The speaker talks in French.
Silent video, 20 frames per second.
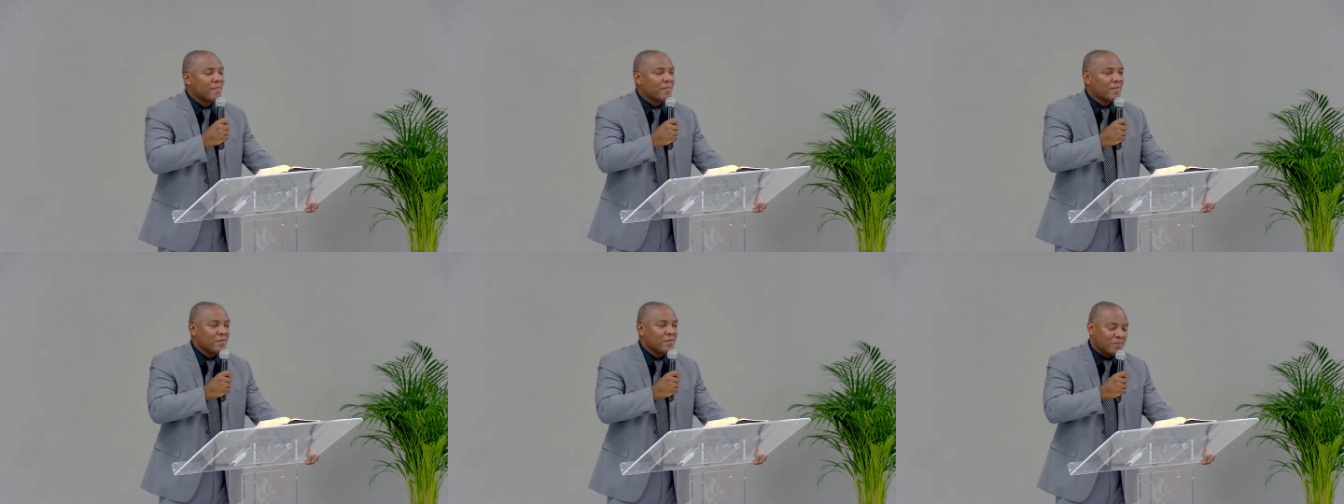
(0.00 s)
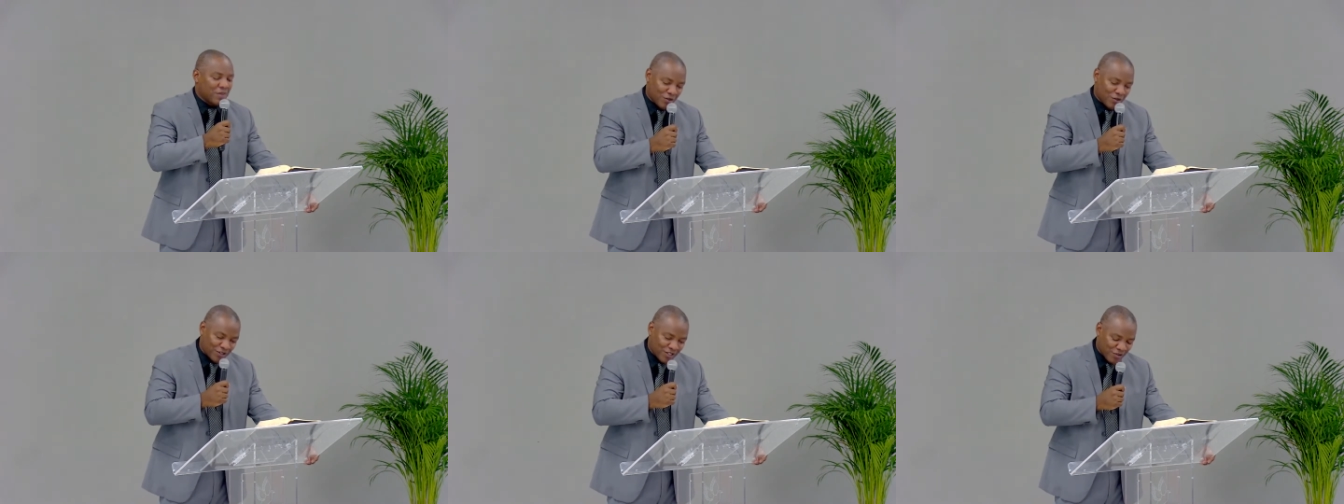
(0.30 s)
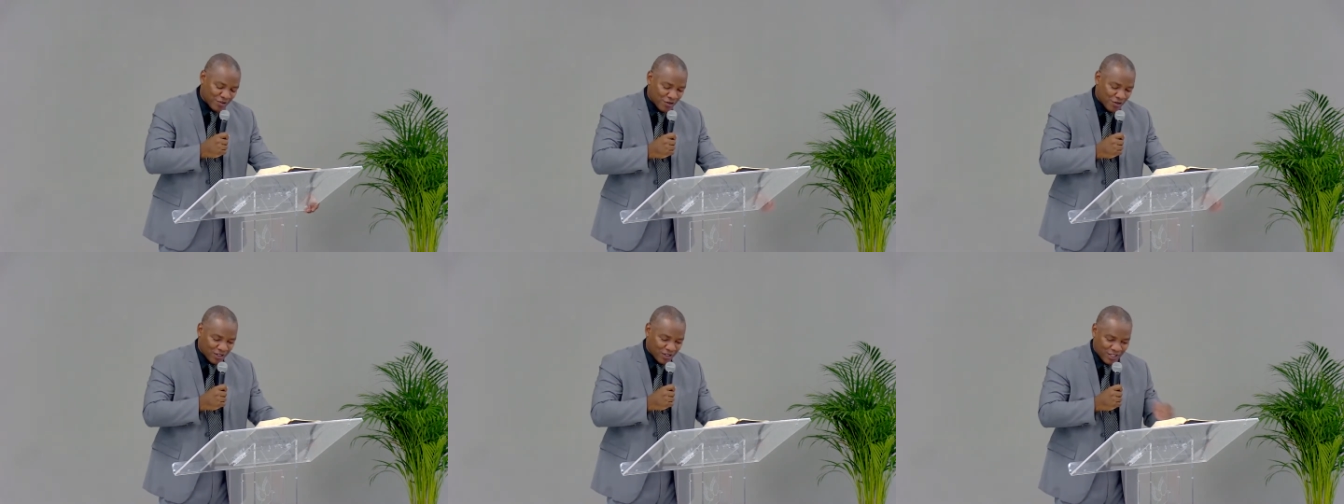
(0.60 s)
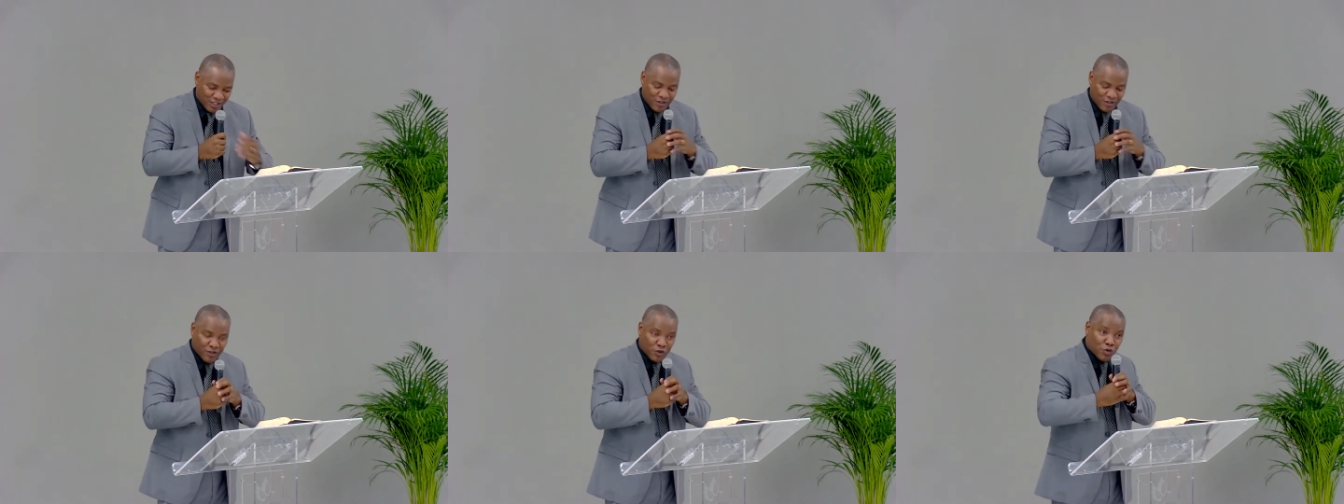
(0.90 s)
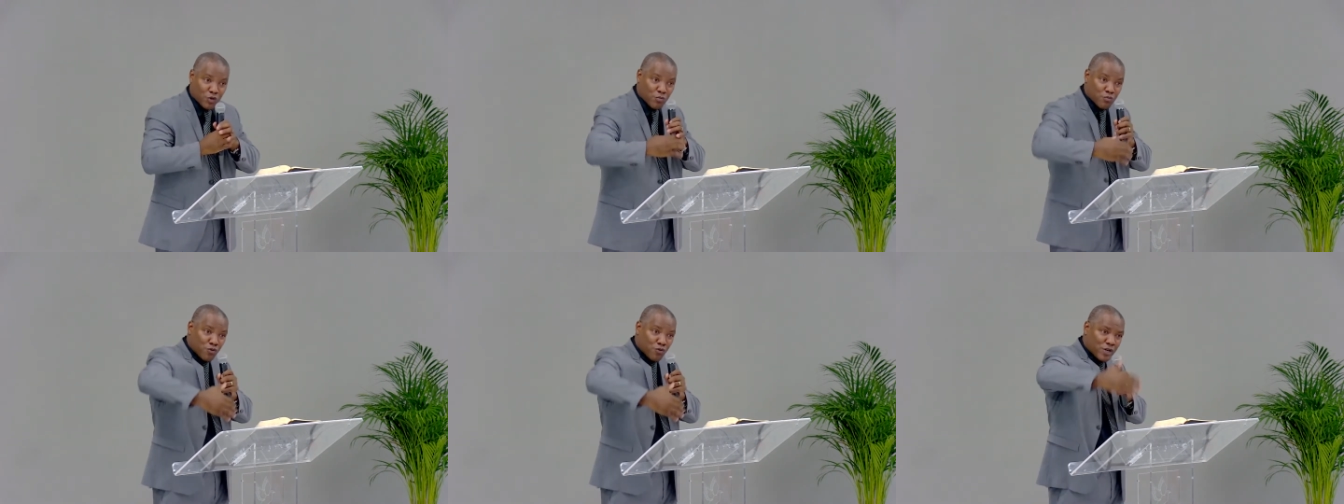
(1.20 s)
Mais le Seigneur, il a dit, avec le
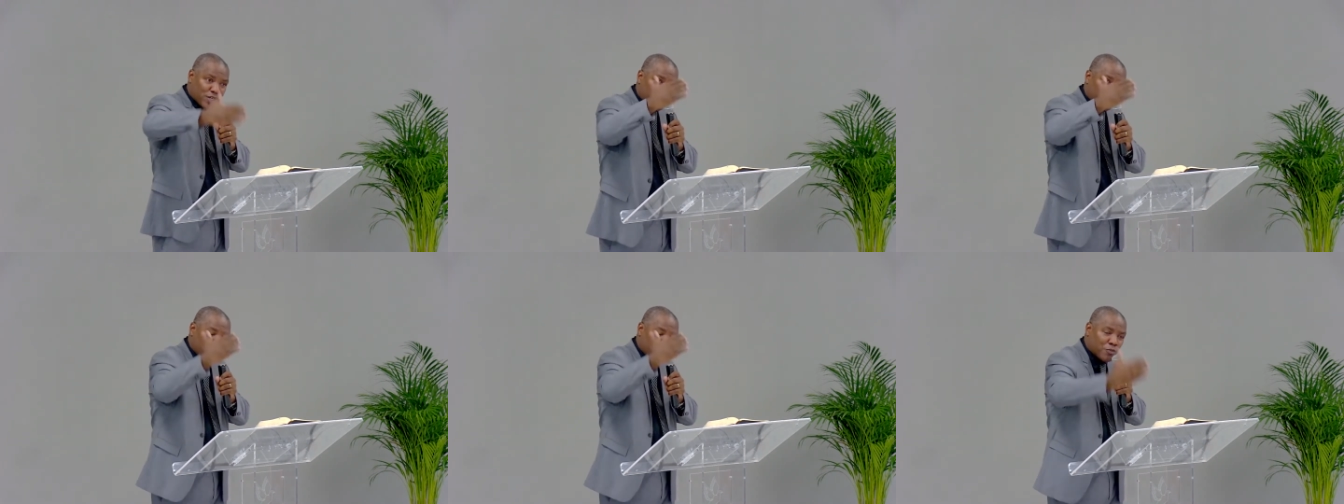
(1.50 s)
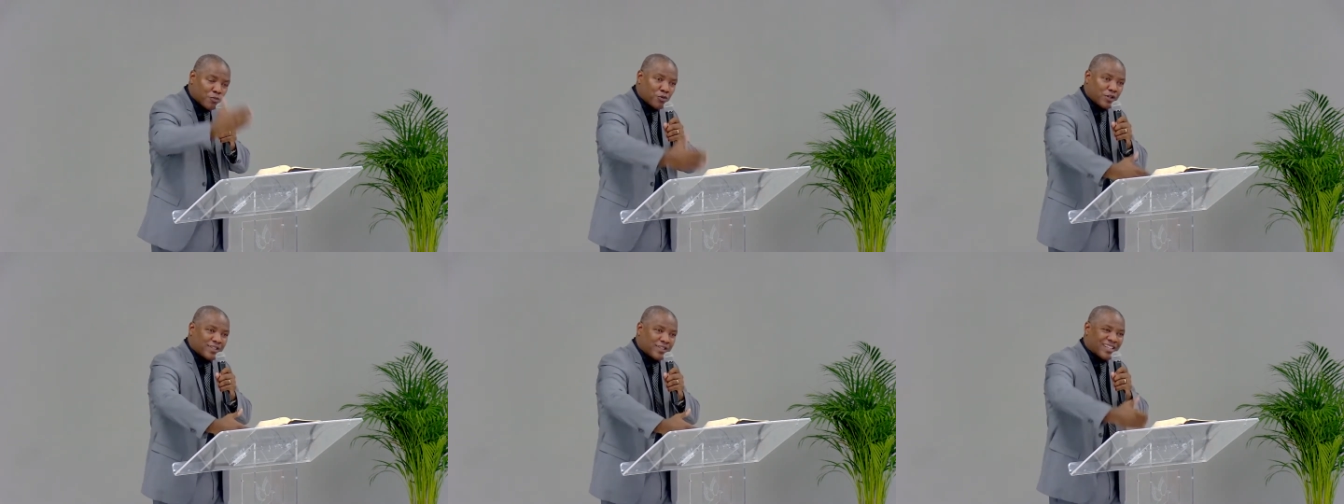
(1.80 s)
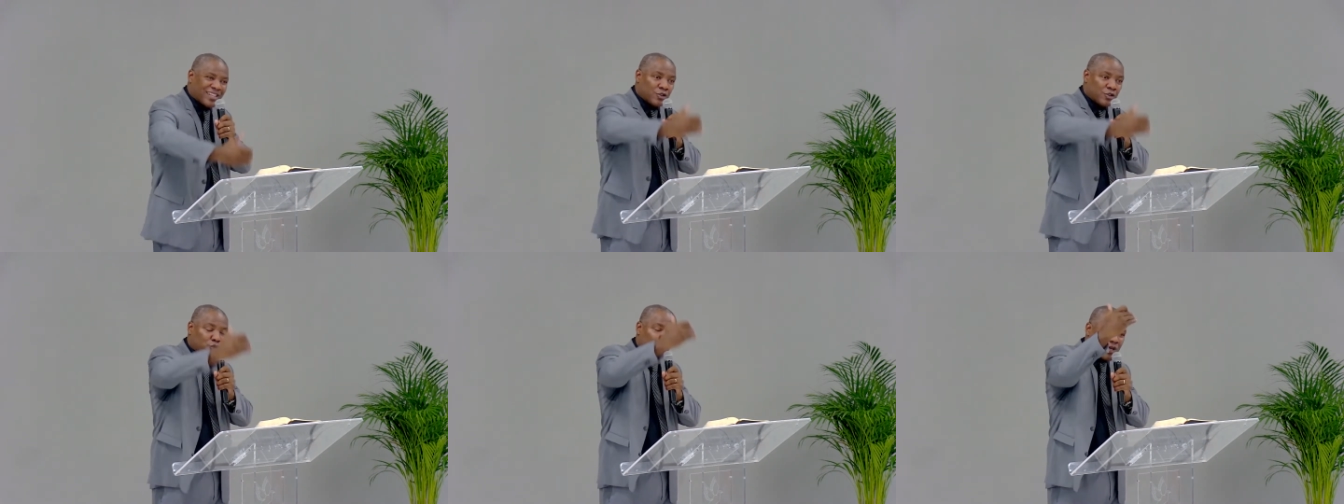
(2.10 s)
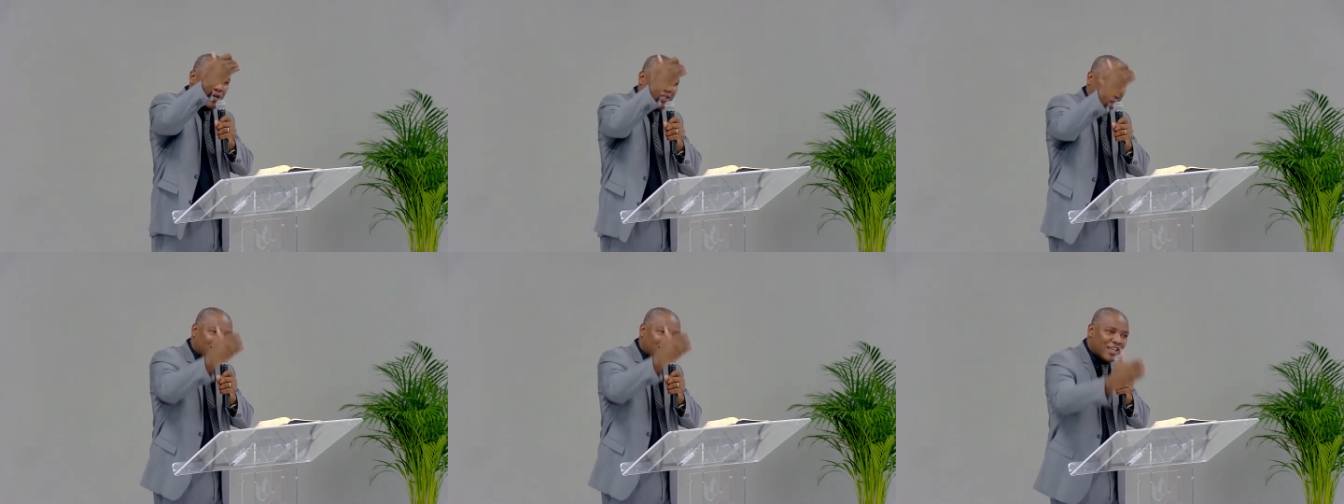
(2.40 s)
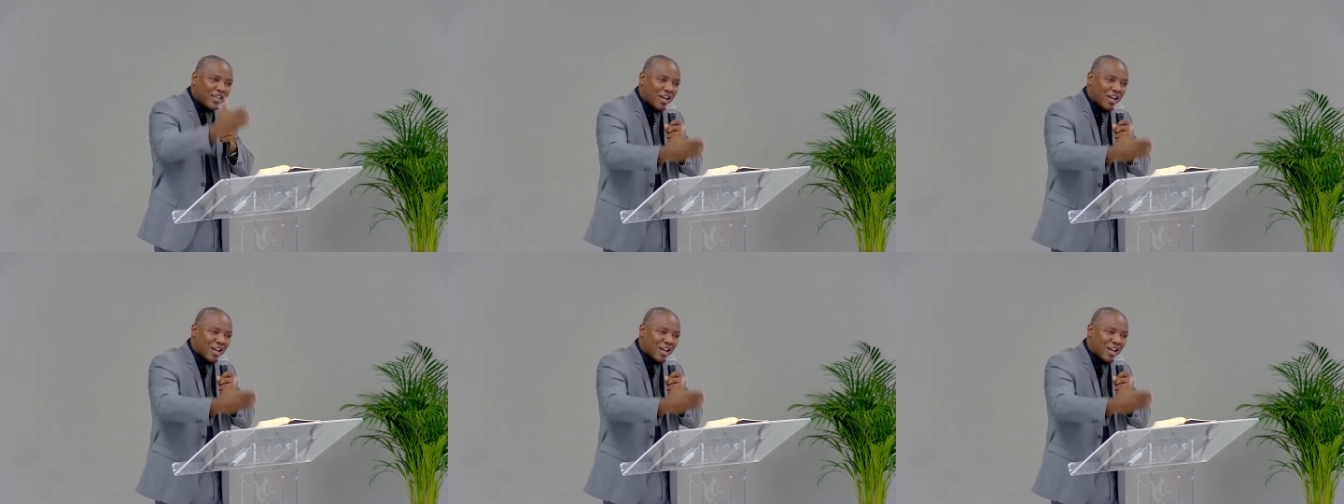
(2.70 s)
bouclier, on peut éteindre tous les traits